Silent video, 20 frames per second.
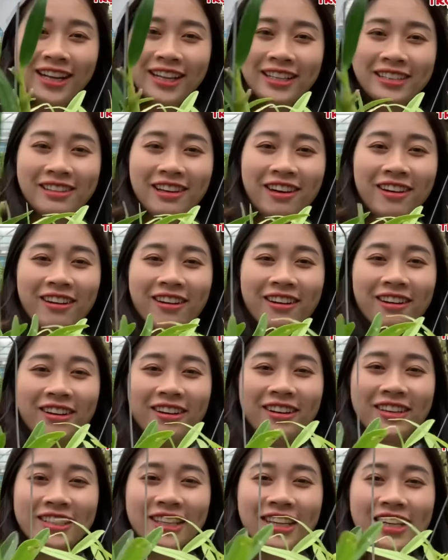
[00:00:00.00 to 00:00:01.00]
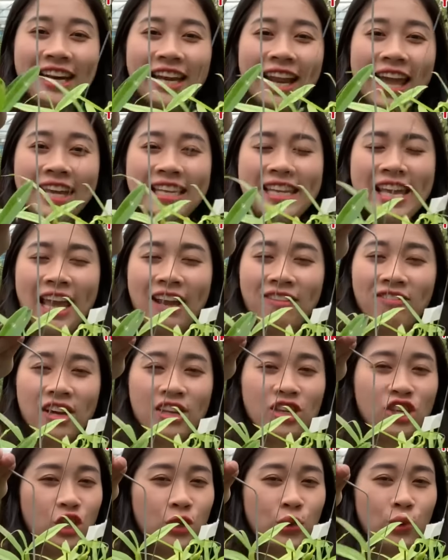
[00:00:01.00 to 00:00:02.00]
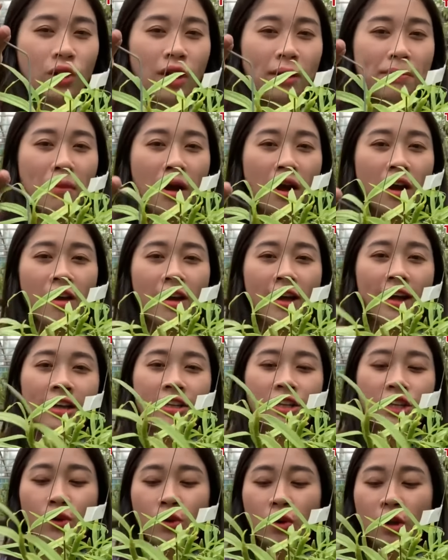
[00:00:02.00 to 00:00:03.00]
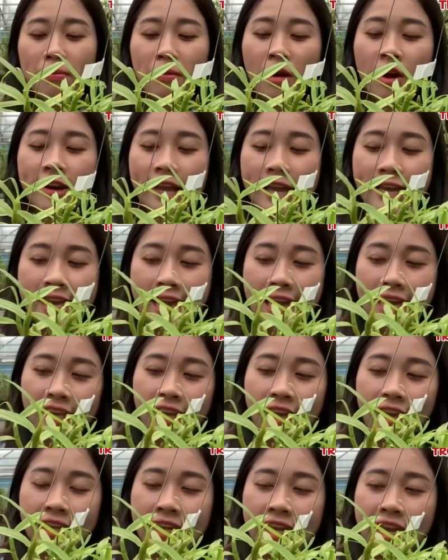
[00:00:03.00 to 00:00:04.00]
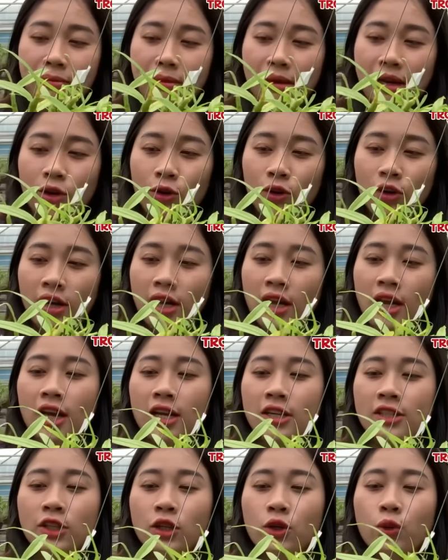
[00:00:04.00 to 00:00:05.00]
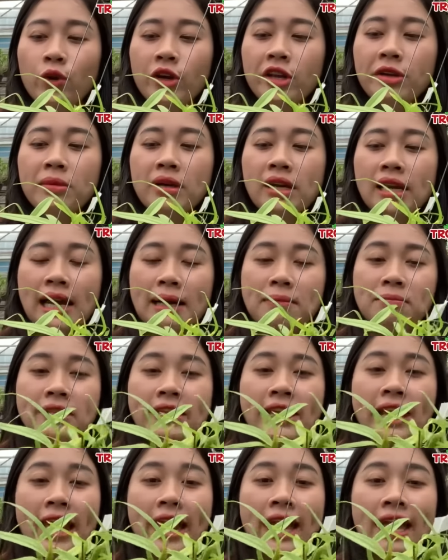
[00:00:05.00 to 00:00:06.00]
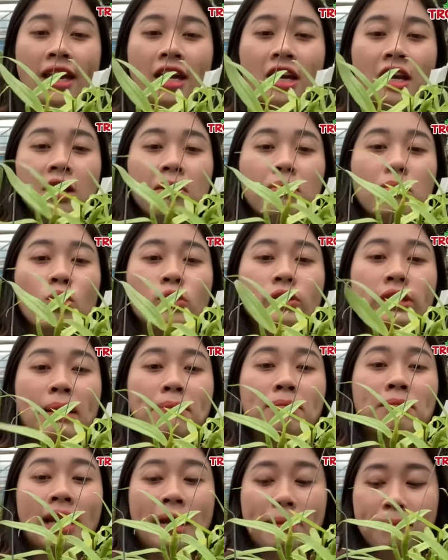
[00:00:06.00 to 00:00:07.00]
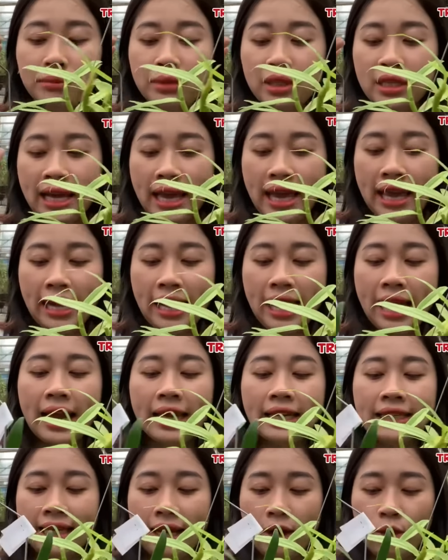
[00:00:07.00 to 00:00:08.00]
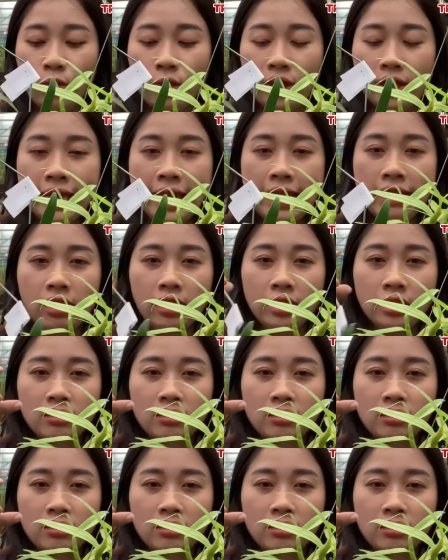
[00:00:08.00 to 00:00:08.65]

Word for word: Trời ơi rất là đa dạng và nhiều combo ha, nhiều combo đa dạng cho cả nhà mình luôn. Rồi Q mười lăm giá một trăm năm mươi ngàn hai chậu cả nhà ơi.